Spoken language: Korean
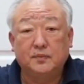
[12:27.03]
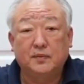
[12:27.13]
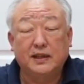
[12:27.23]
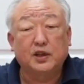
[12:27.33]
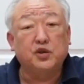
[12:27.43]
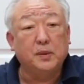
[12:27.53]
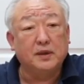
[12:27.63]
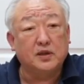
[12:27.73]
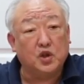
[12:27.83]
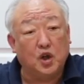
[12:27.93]

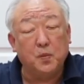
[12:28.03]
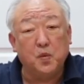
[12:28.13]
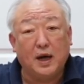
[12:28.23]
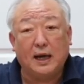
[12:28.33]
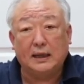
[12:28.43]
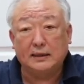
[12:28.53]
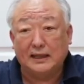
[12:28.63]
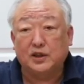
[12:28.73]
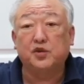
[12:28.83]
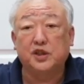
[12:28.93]
예수님은 처음과
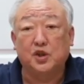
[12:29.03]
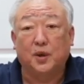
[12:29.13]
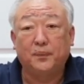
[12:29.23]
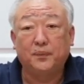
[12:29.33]
나중이죠.